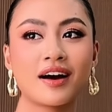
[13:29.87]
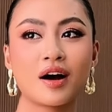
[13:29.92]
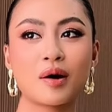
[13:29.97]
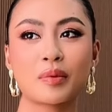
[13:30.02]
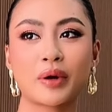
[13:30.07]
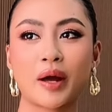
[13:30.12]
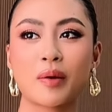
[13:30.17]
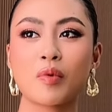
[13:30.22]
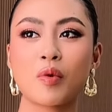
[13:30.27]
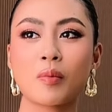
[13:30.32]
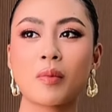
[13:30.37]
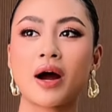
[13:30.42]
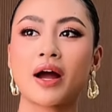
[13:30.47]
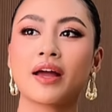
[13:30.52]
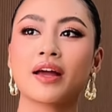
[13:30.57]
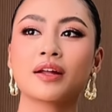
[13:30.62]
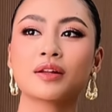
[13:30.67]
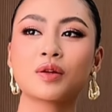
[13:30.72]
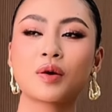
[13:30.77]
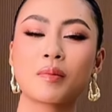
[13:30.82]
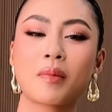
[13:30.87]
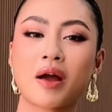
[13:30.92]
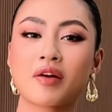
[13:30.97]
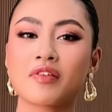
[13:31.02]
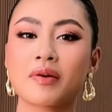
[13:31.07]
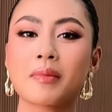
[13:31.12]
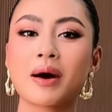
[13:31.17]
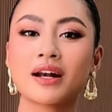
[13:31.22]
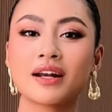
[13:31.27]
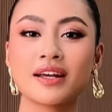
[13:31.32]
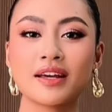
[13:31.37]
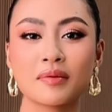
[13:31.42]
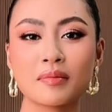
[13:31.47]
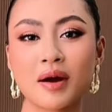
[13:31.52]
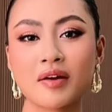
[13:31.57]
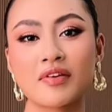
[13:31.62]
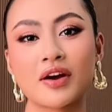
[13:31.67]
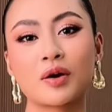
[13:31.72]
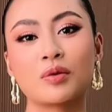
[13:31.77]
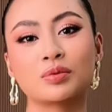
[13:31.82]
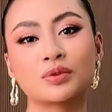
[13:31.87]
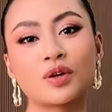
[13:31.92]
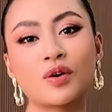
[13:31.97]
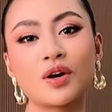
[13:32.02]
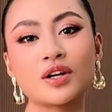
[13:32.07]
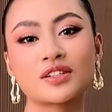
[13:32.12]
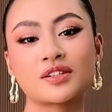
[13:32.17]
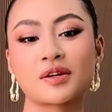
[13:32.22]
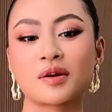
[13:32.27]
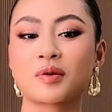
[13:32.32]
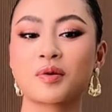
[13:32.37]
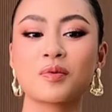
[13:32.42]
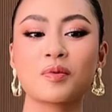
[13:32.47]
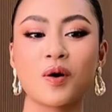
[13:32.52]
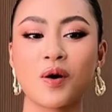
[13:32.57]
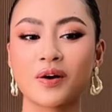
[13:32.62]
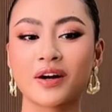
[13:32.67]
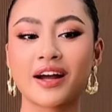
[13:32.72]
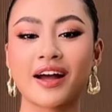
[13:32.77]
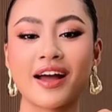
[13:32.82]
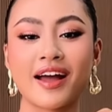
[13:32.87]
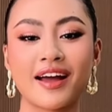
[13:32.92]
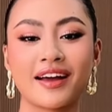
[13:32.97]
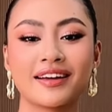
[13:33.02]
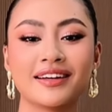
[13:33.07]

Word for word: uh, ngày mùng 7 tôi bay về Bali bay về cùng tôi xong em cũng ok